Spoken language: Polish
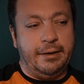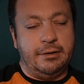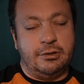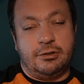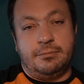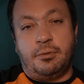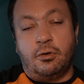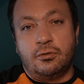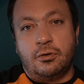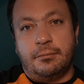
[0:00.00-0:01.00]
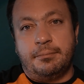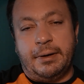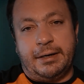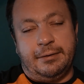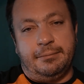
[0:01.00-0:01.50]
e, czy pokonują
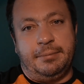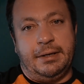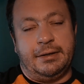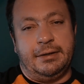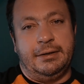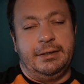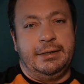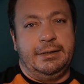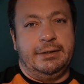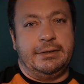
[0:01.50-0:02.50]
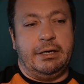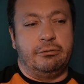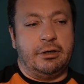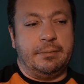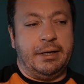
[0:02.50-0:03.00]
parę Bierę,
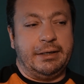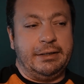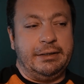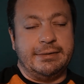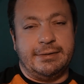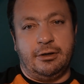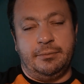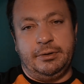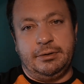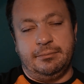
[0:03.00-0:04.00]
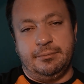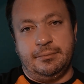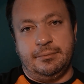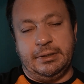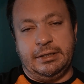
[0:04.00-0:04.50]
Schlauderbach i
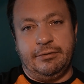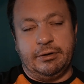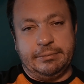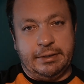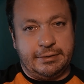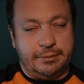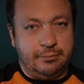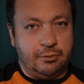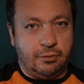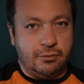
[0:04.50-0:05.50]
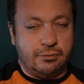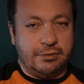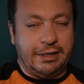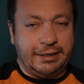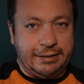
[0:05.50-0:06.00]
znakomitym manewrem na samym końcu,
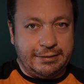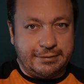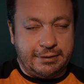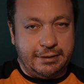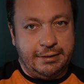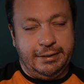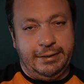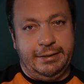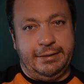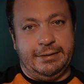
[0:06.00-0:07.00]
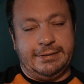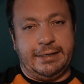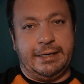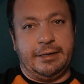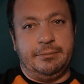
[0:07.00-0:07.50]
na kresce, e,
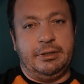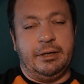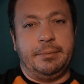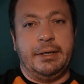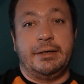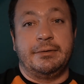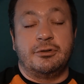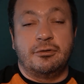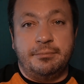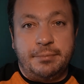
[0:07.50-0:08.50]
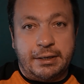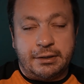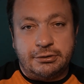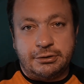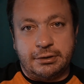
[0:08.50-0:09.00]
Zagar mija Bierę, zresztą
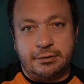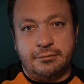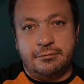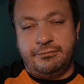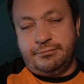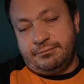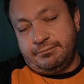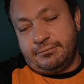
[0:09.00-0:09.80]
Bierę dzisiaj w